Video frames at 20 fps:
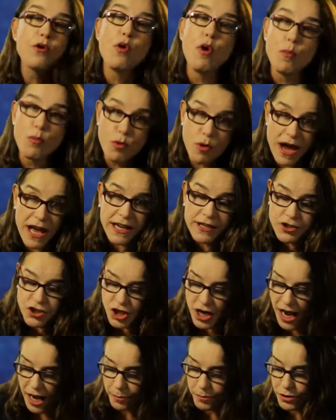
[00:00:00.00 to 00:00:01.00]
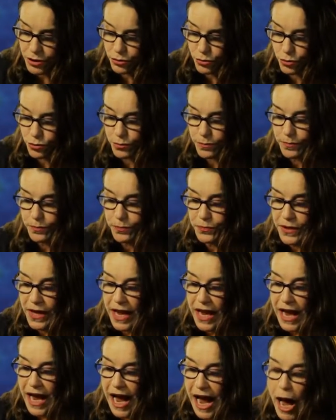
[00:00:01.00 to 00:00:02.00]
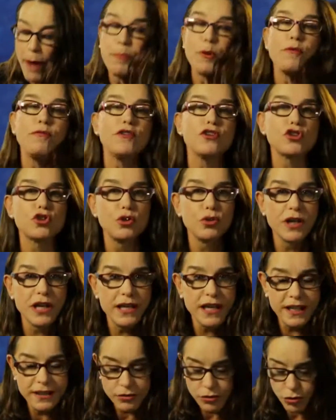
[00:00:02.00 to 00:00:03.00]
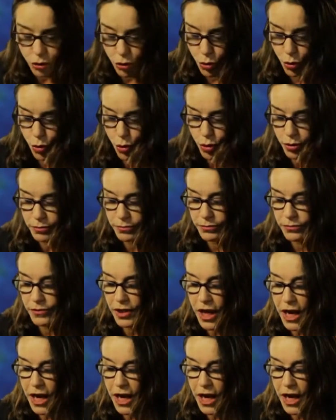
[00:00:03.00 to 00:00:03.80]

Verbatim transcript: como era de hábito. A professora entrou,